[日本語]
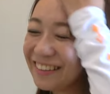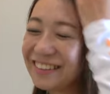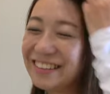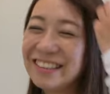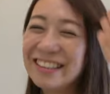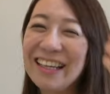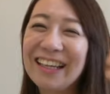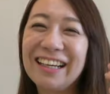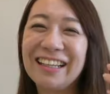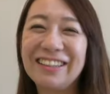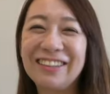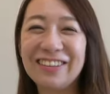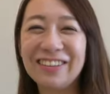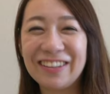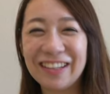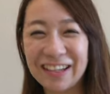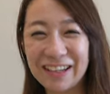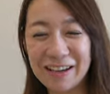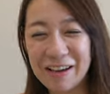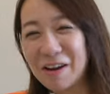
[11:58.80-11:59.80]
口喧嘩という
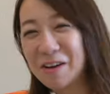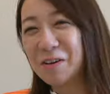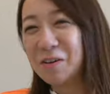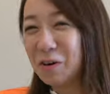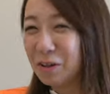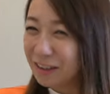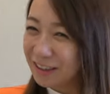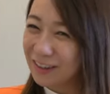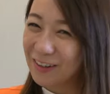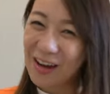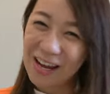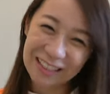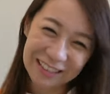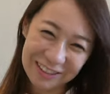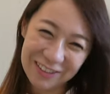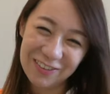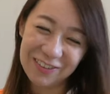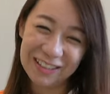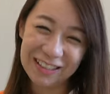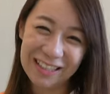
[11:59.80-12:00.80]
かこうしようああし
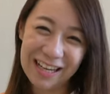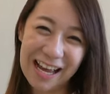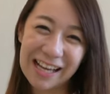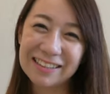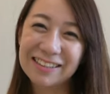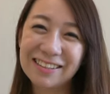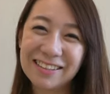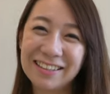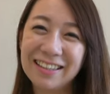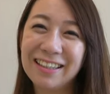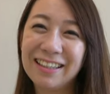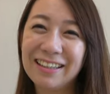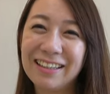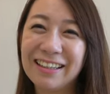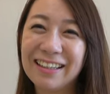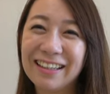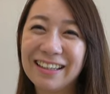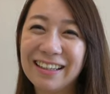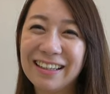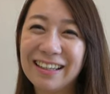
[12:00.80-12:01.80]
ようみたいな熱い
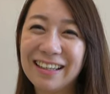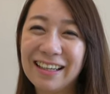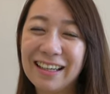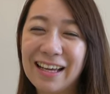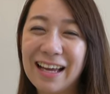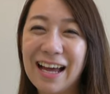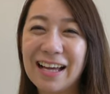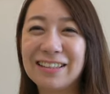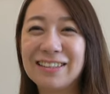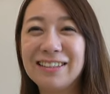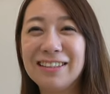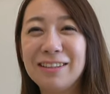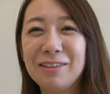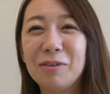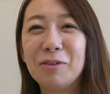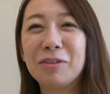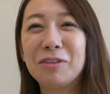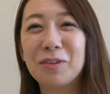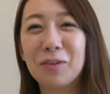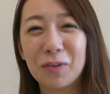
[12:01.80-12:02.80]
熱い
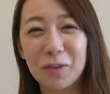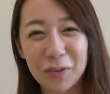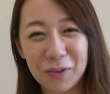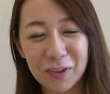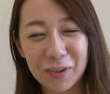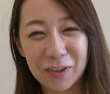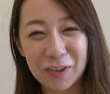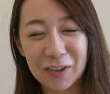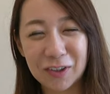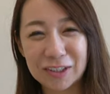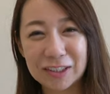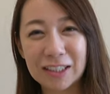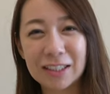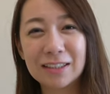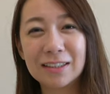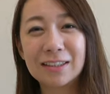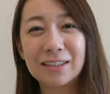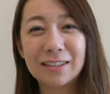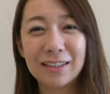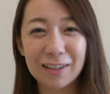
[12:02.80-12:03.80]
トークをしたん
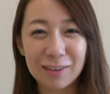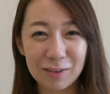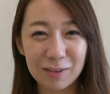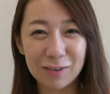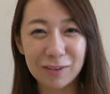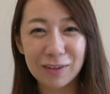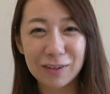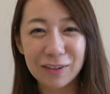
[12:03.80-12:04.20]
ですけど